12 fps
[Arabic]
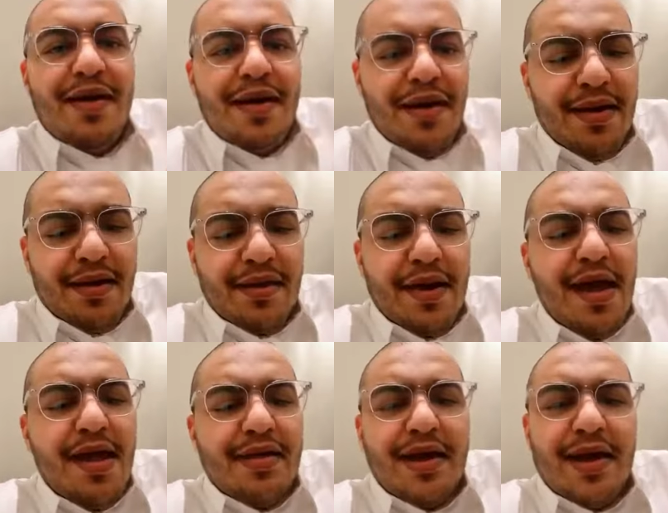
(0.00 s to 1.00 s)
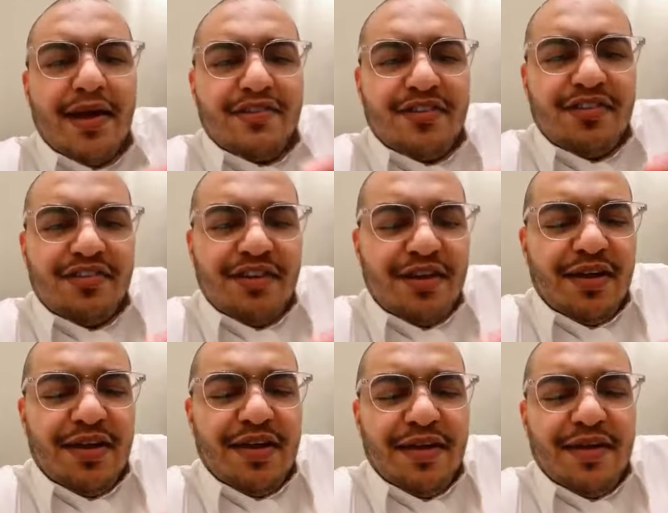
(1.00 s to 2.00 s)
هي القاعدة
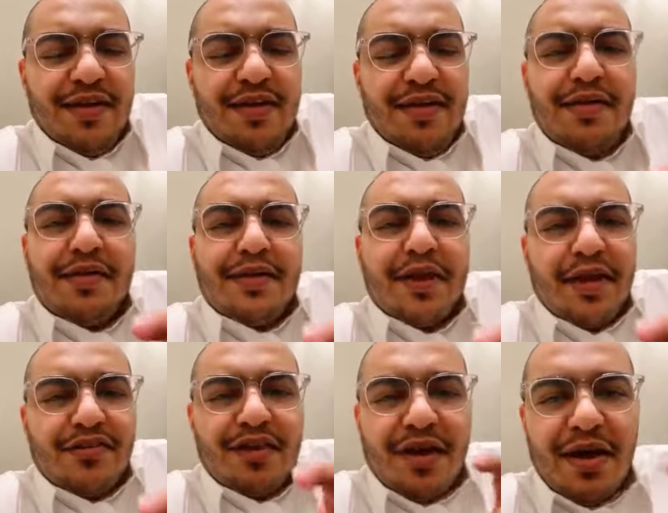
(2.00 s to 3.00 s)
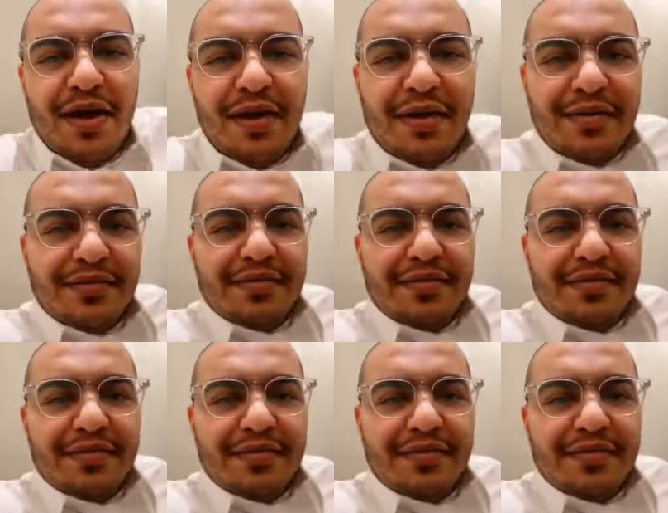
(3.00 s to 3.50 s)
الأساسية للاكتراز القهري